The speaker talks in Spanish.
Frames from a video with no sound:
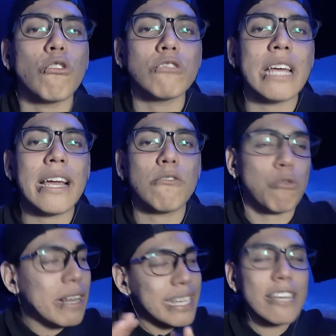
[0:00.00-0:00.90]
cosa,
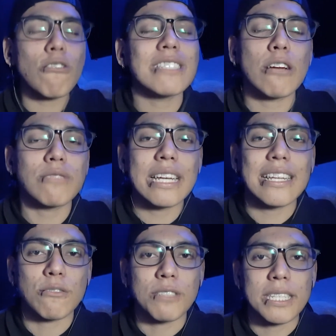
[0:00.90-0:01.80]
cualquier cosa que a ustedes
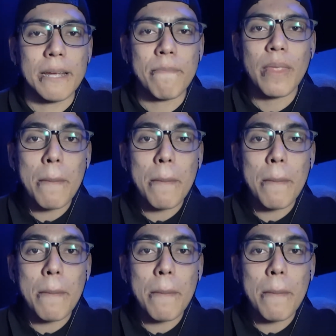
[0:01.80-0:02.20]
les guste.